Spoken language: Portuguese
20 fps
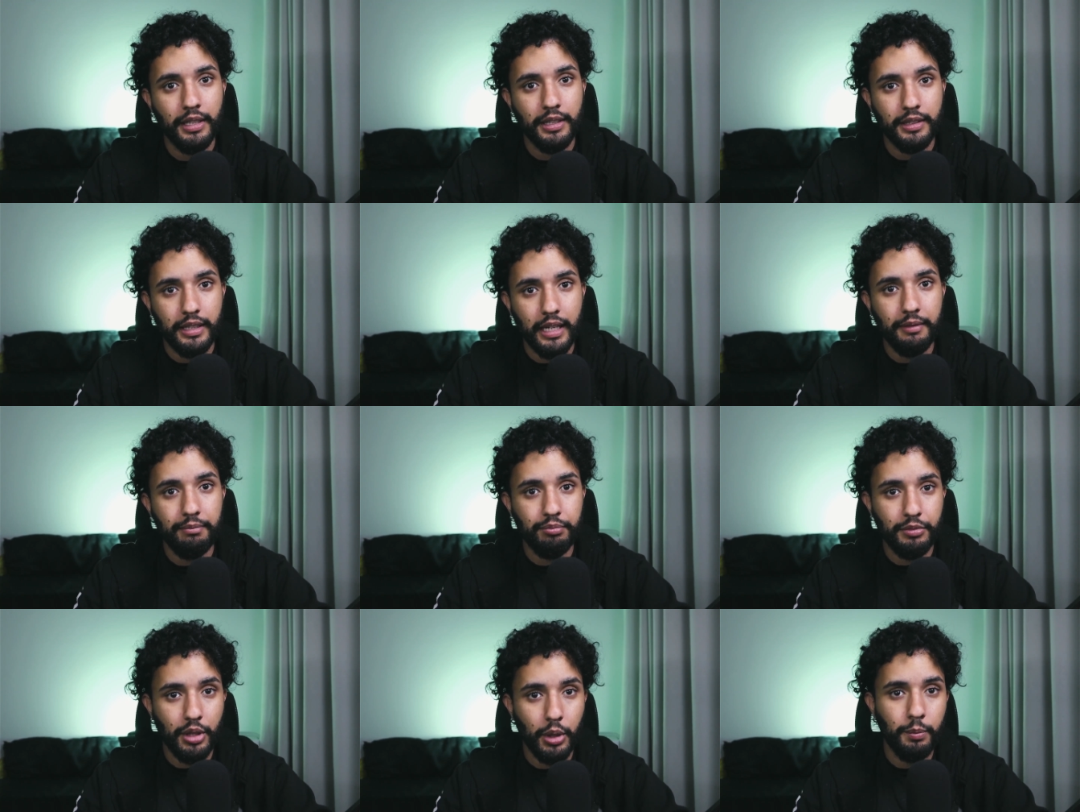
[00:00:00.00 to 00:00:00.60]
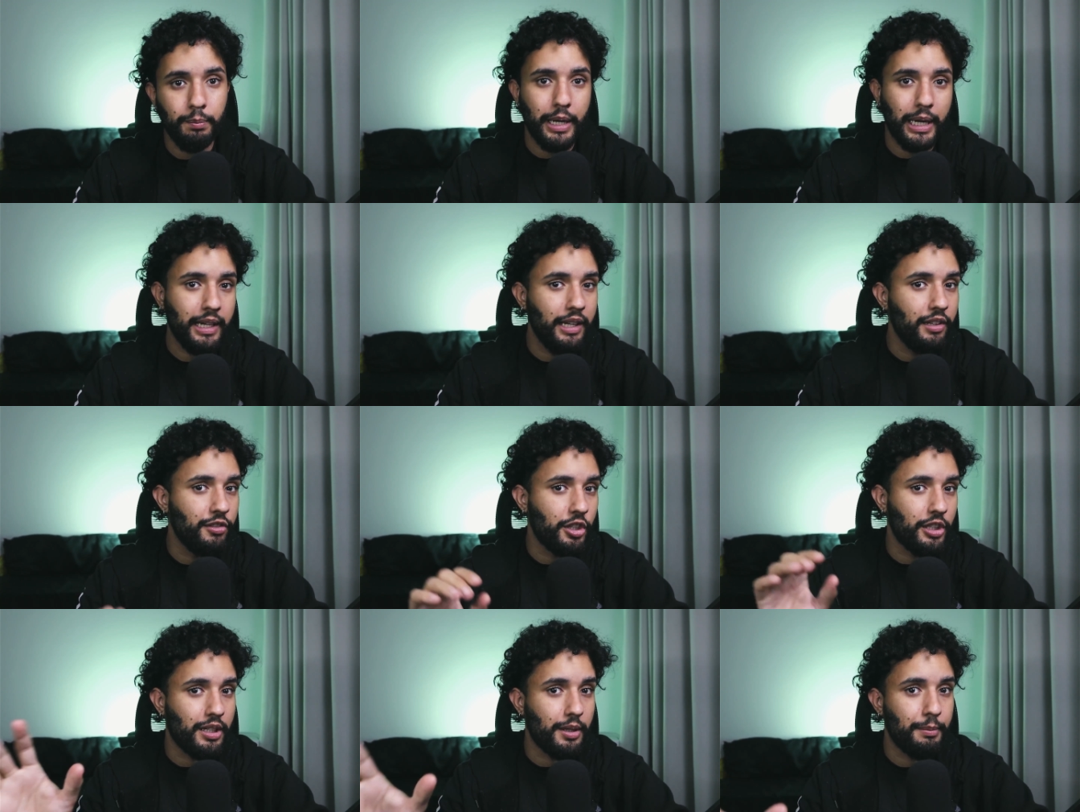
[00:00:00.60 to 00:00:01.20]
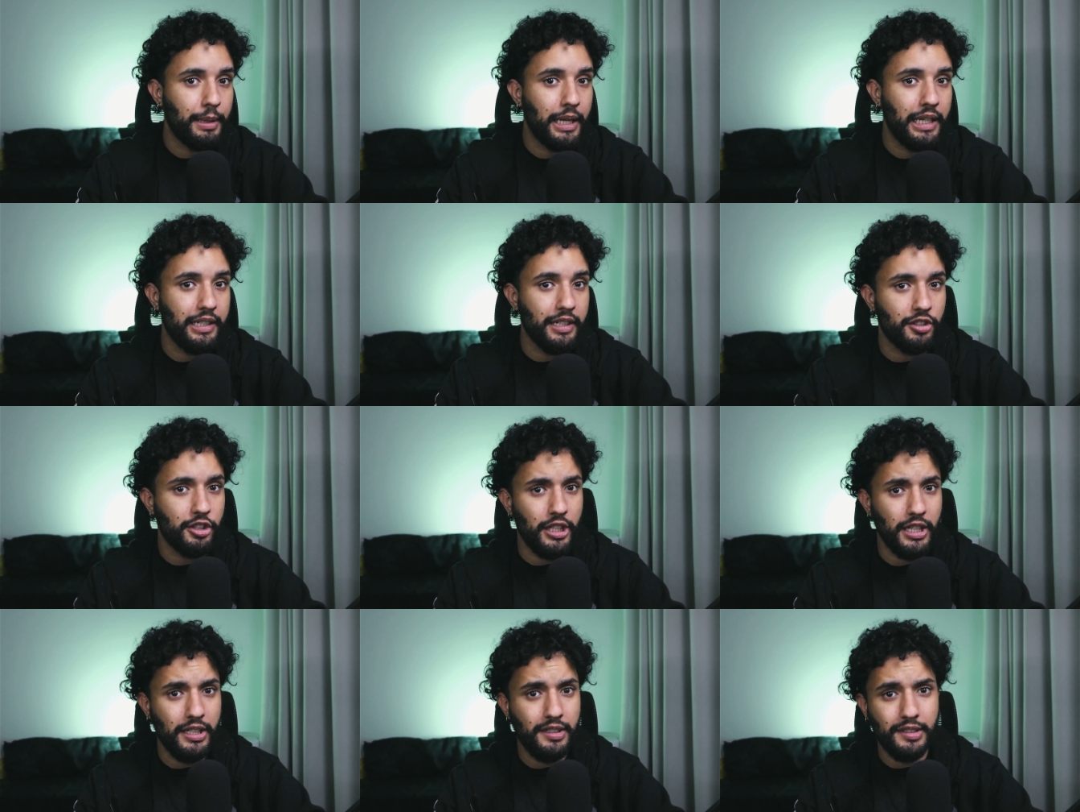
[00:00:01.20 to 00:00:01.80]
Tá? Então, para quem já trabalha em
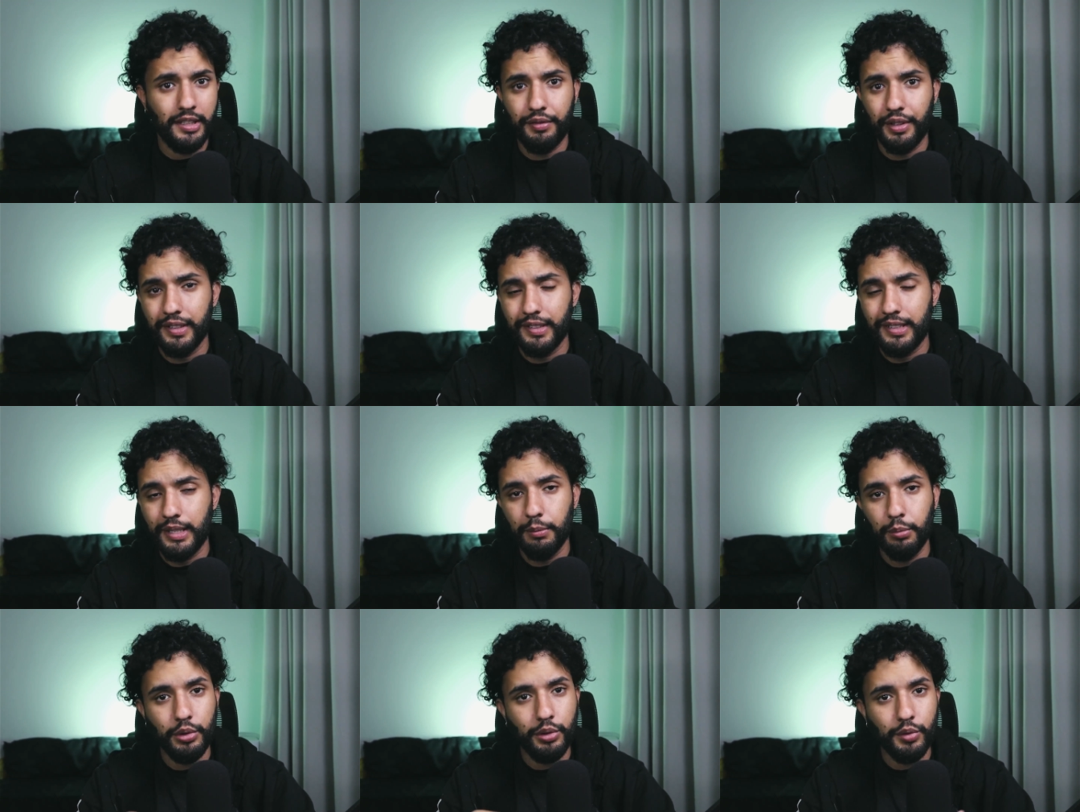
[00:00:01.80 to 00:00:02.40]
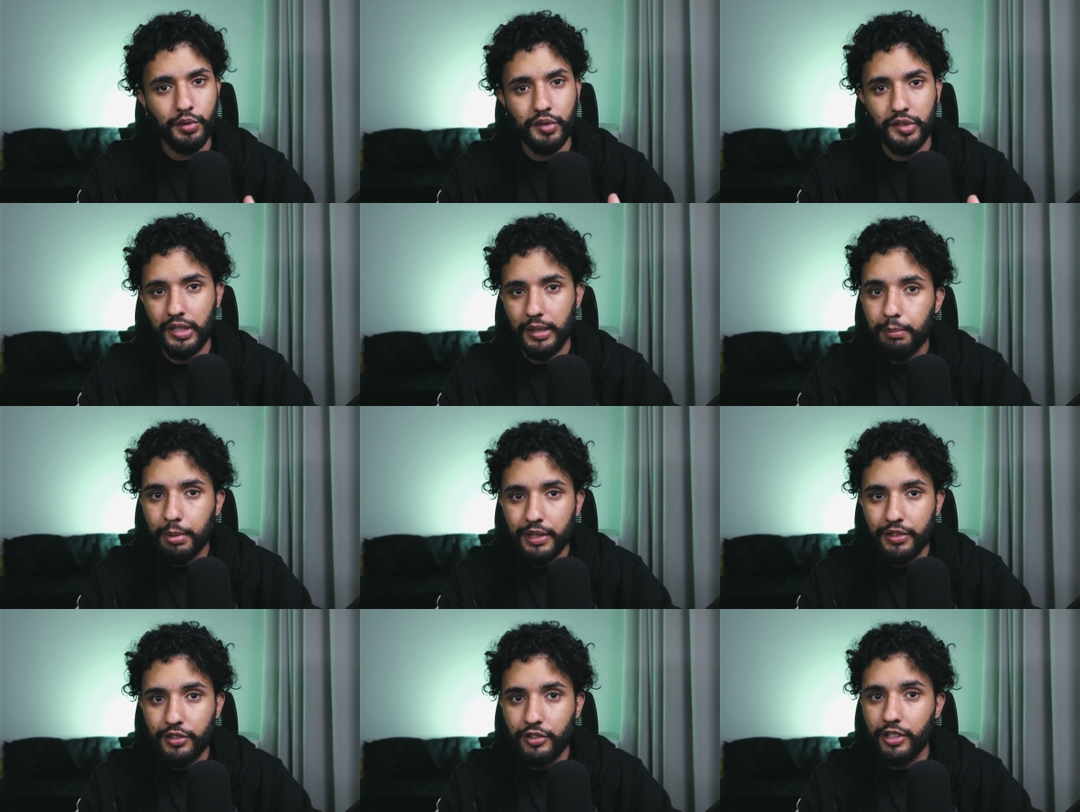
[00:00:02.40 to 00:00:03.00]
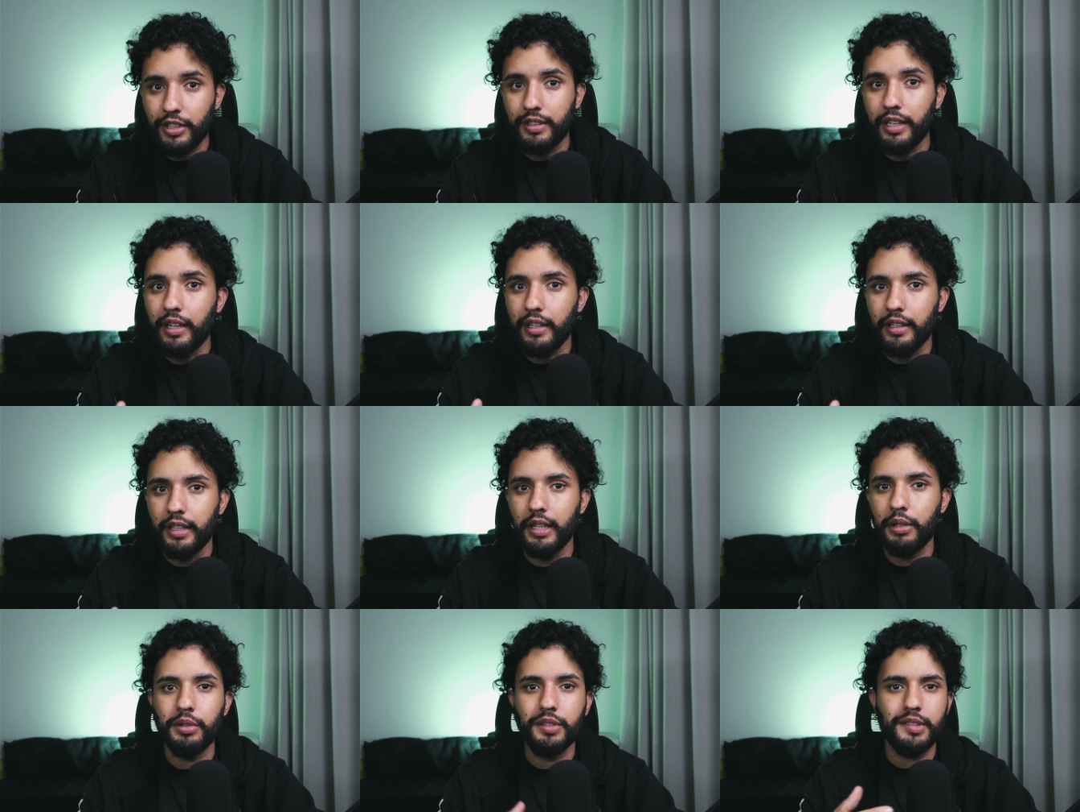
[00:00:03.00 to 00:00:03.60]
agência, vai ser muito simples de
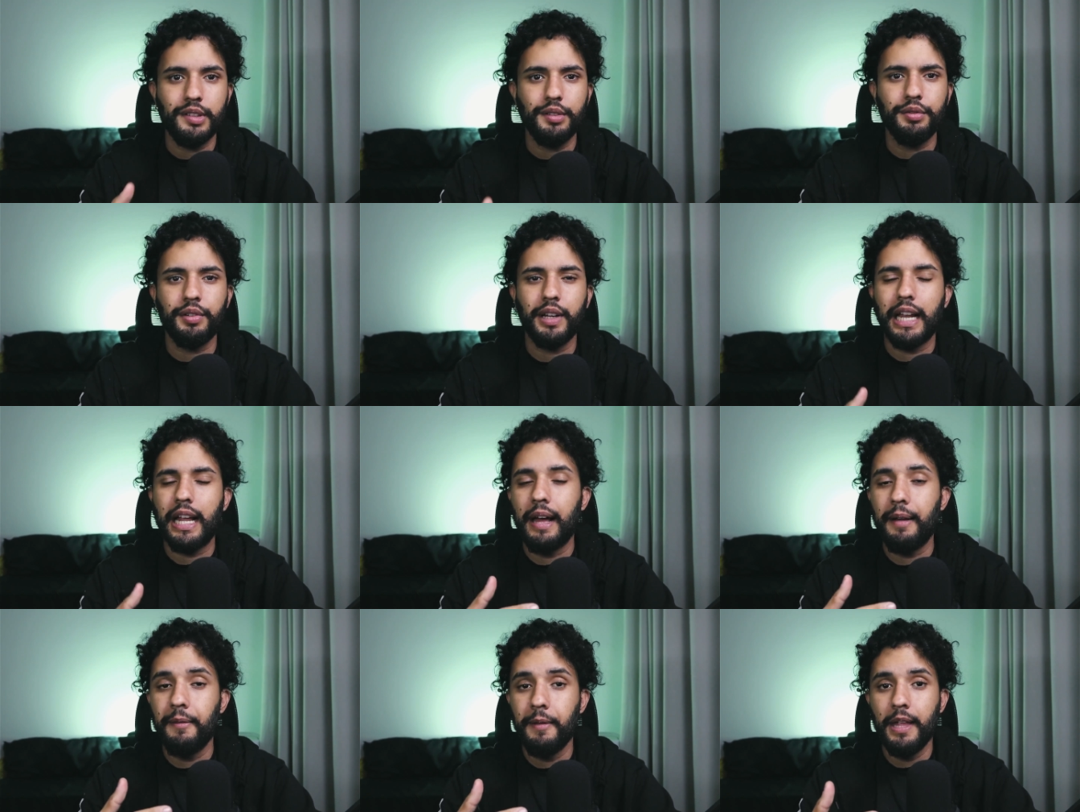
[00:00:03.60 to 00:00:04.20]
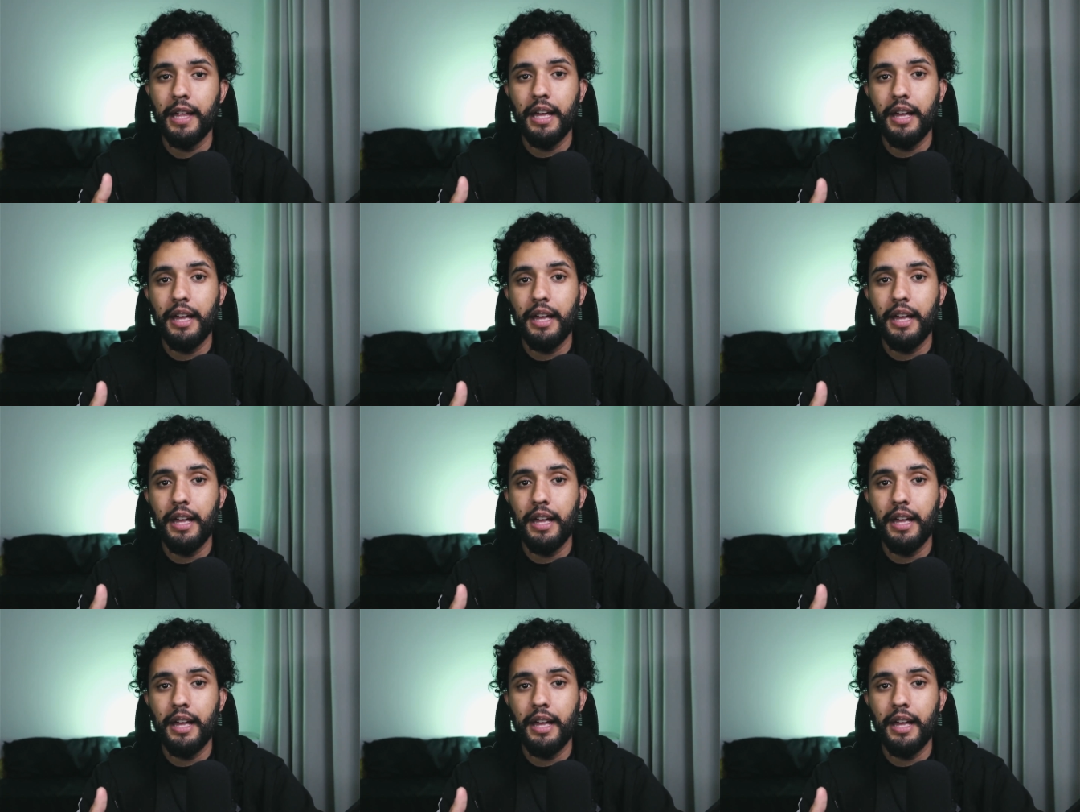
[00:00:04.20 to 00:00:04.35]
entender quando você falar